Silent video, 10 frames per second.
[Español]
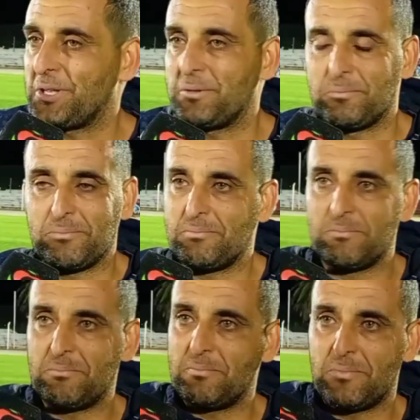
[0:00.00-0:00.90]
y
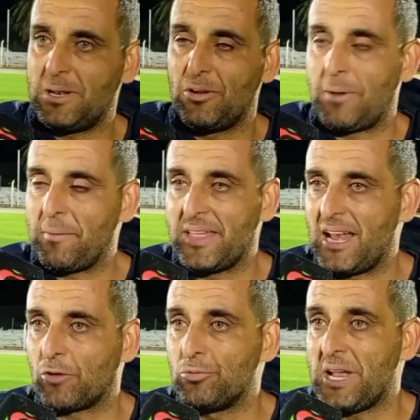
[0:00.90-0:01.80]
lo mamé
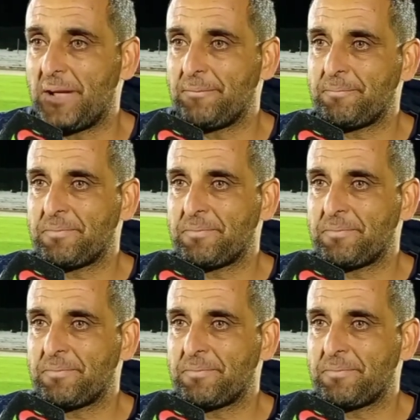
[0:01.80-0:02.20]
de la cuna,